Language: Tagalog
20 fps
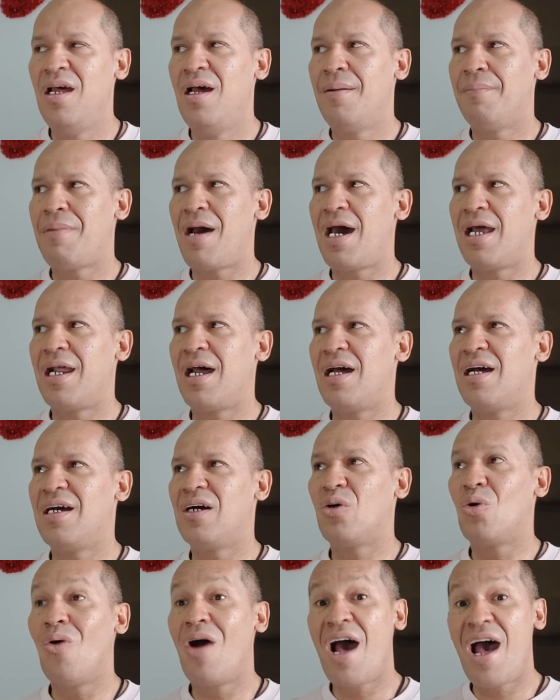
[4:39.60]
parang
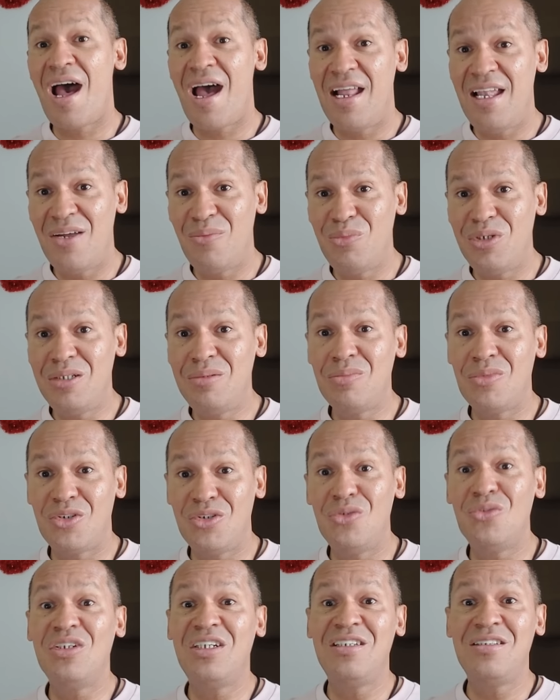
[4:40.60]
kung aalamin mo
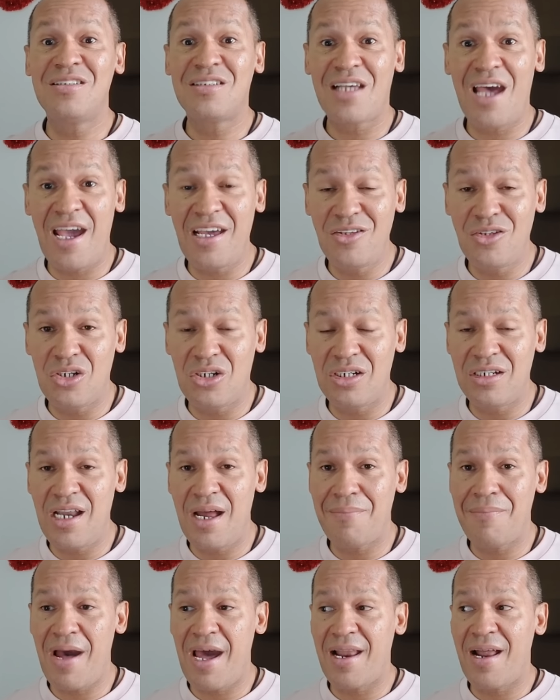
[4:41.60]
yung insider na
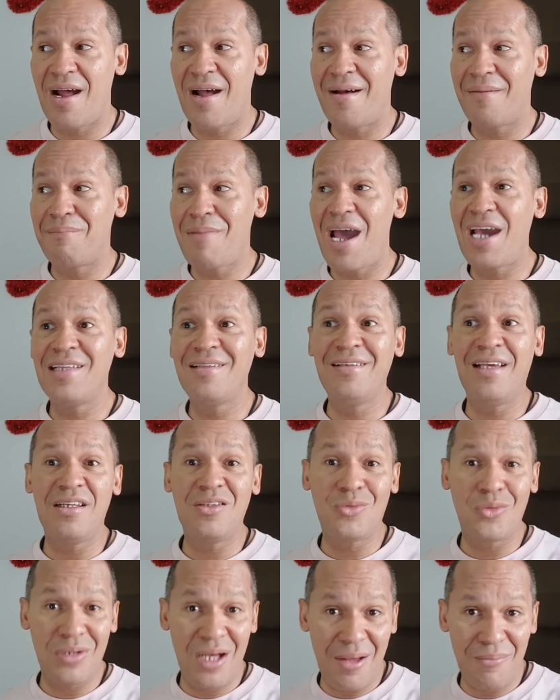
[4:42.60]
parang bakit
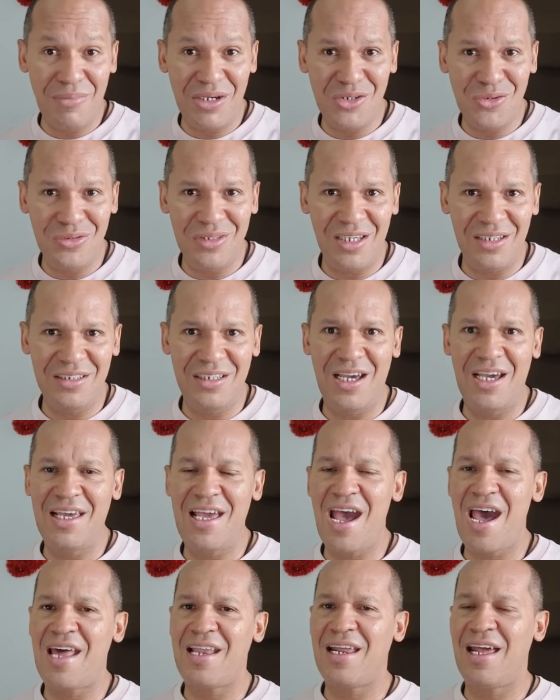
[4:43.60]
dito nga ba yun
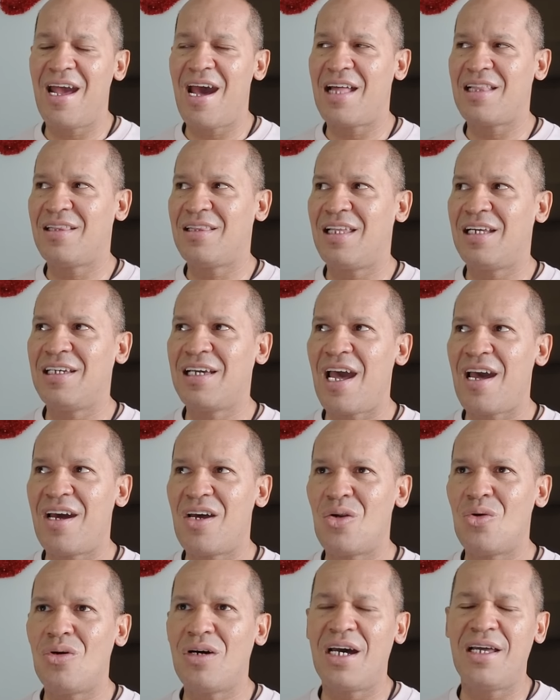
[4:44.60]
nangyayari at
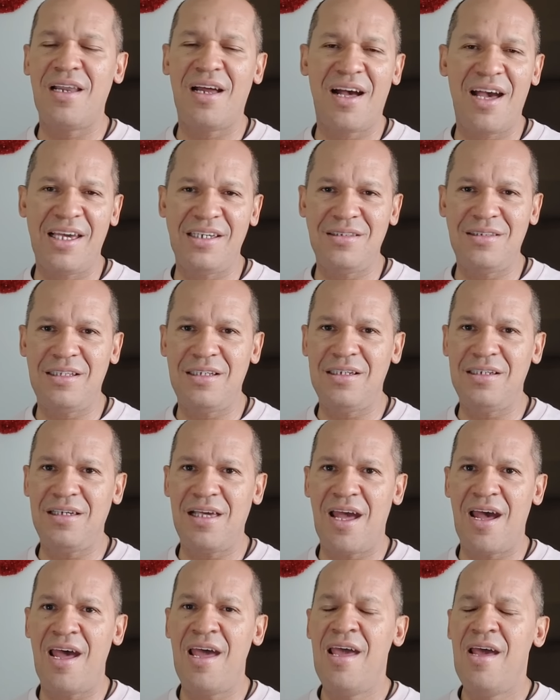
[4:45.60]
nagkakaroon ka ng
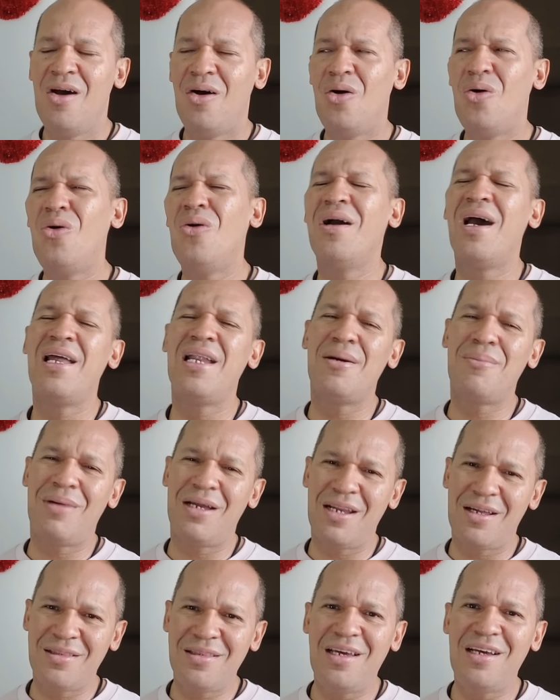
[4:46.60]
idea. Oo nga naman,
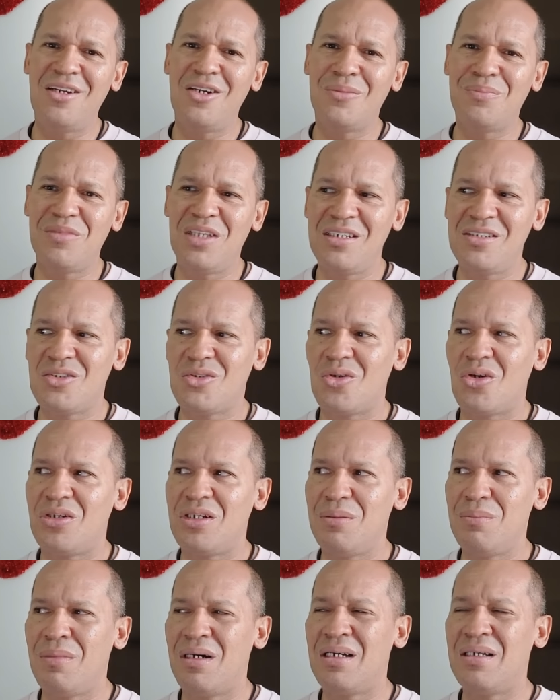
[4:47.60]
at the end of the story,
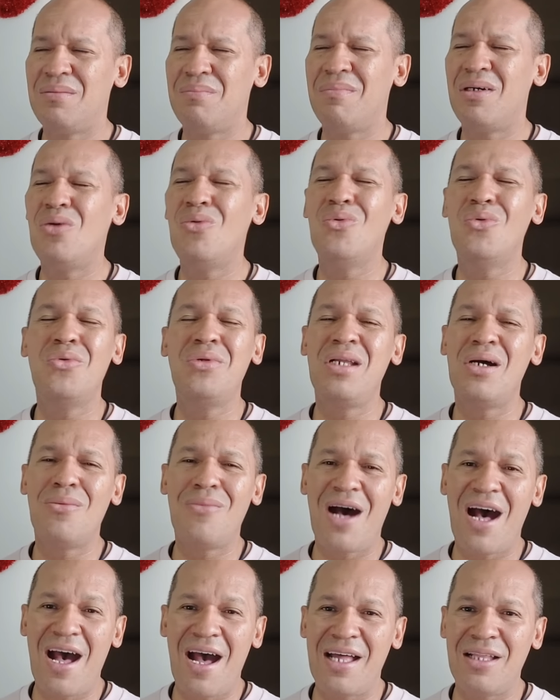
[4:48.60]
ma-
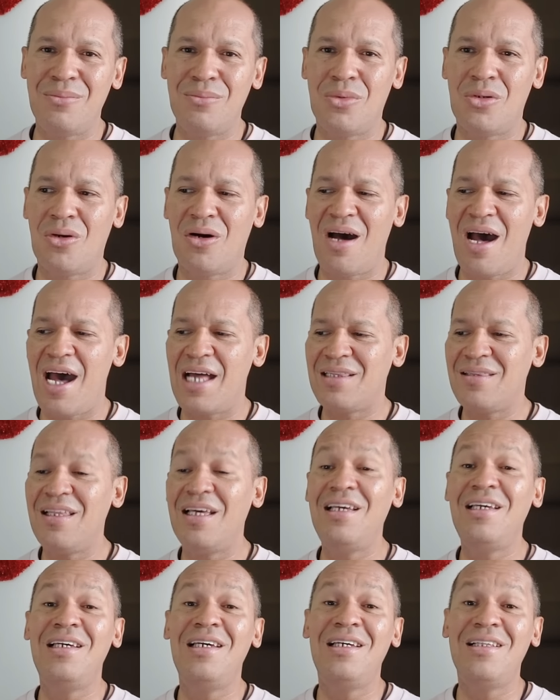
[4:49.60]
mauunawaan mo at
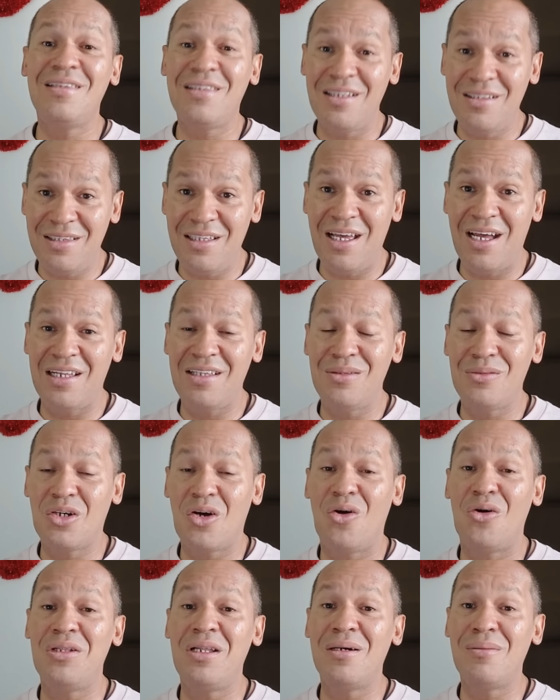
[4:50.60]
naiintindihan
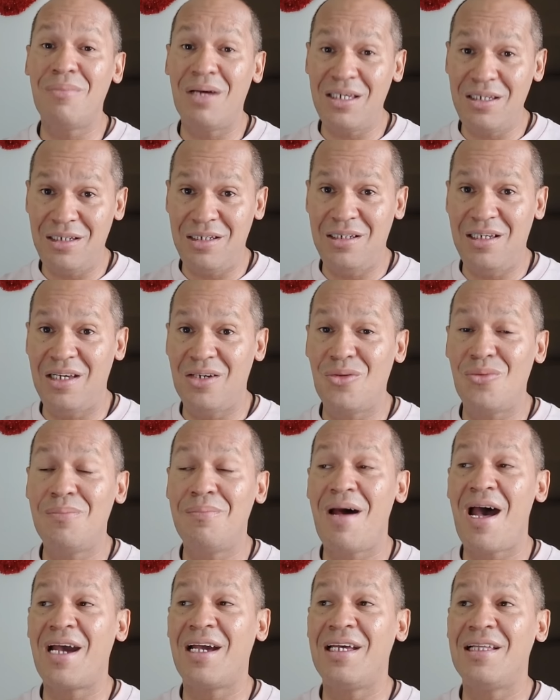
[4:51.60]
ko ng maigi kung
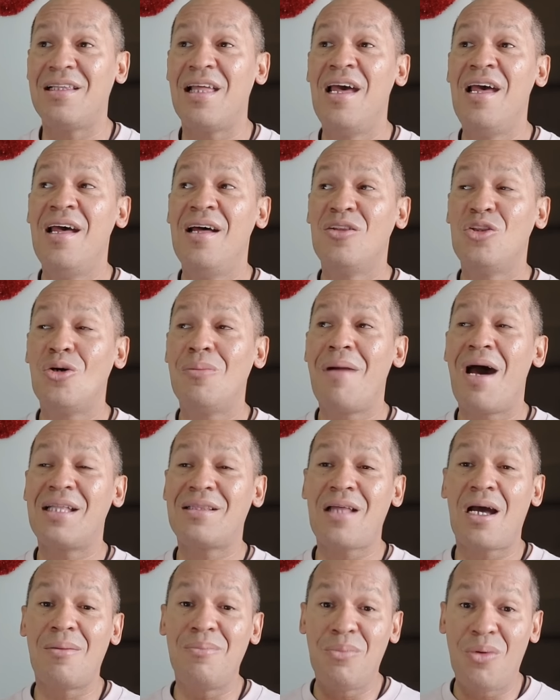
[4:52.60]
bakit
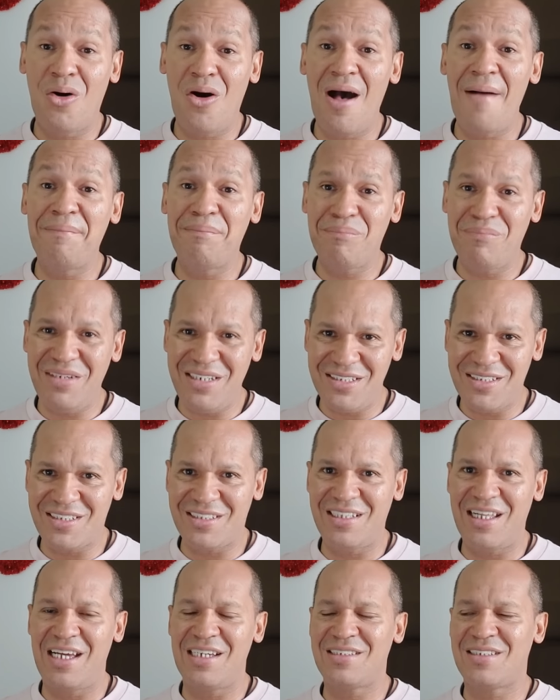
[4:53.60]
tumatakbo ang
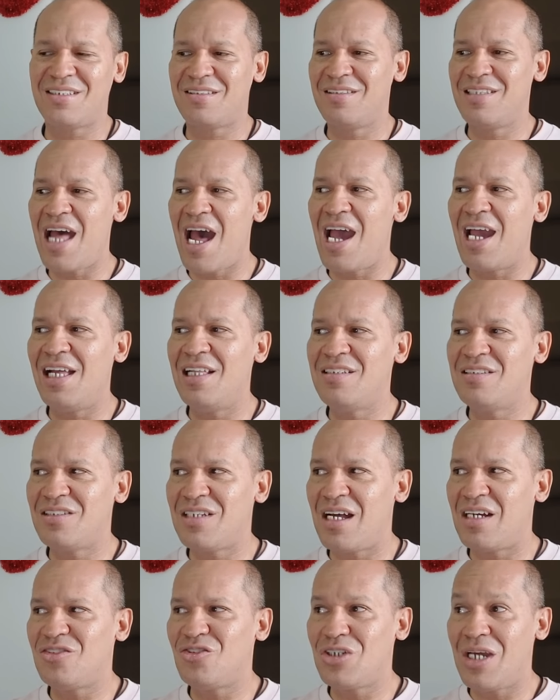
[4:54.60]
business dahil
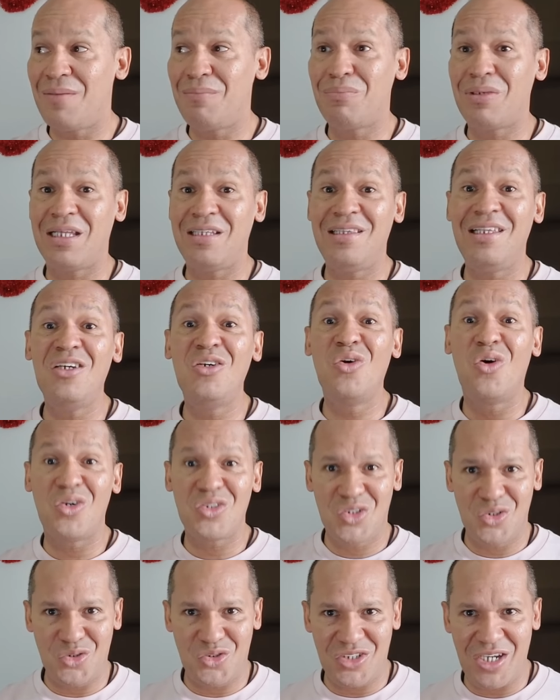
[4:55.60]
sa syempre
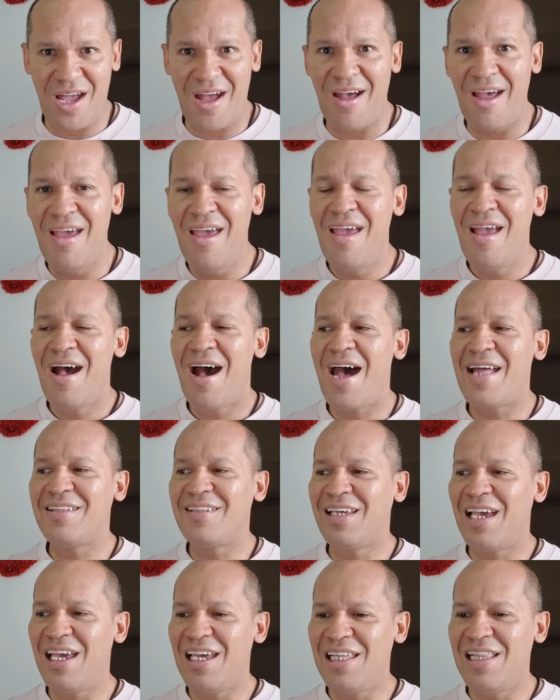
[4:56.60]
negosyo siya at
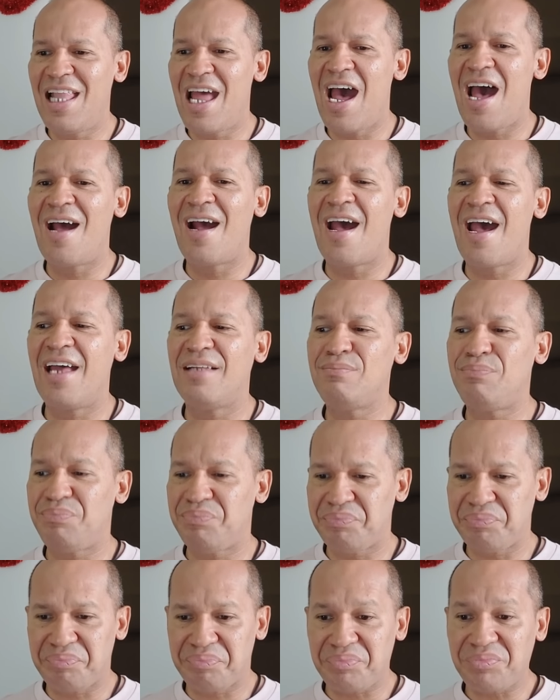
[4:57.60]
kailangan
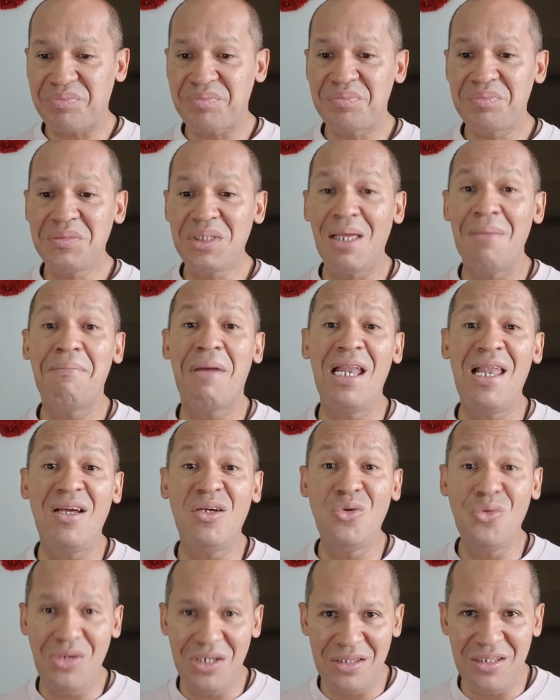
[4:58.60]

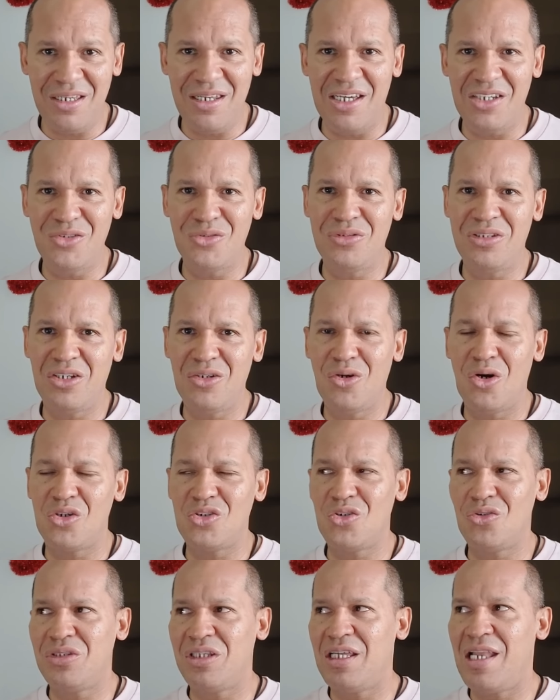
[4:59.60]
palaguin nila yung
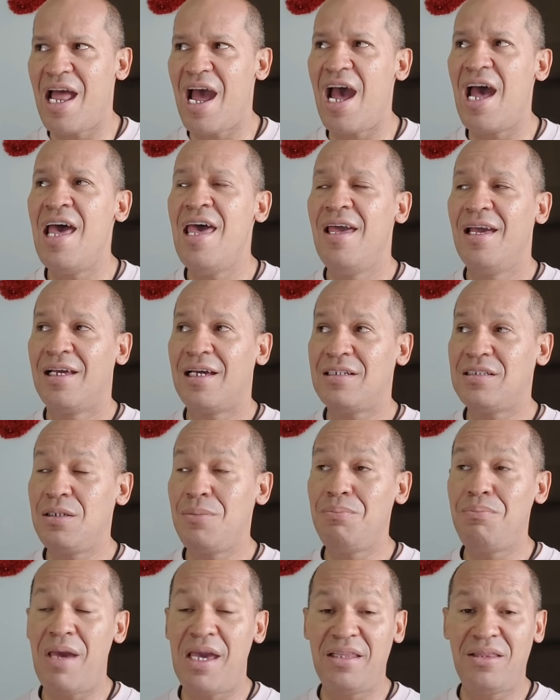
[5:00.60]
negosyo nila kasi
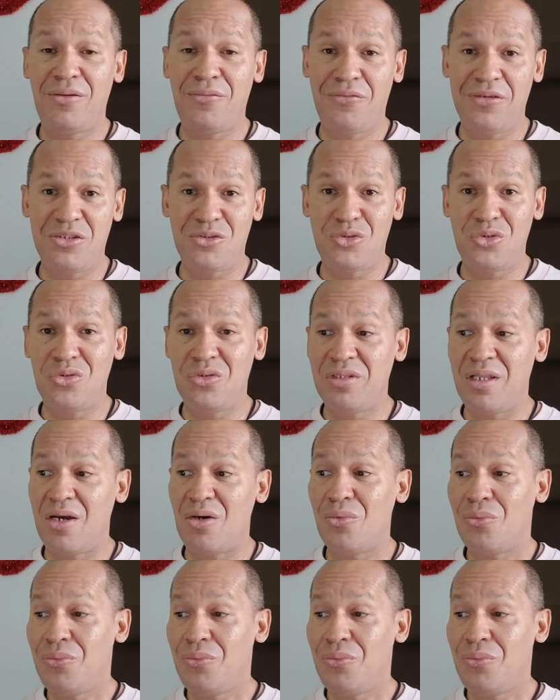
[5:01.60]
benefit yun ng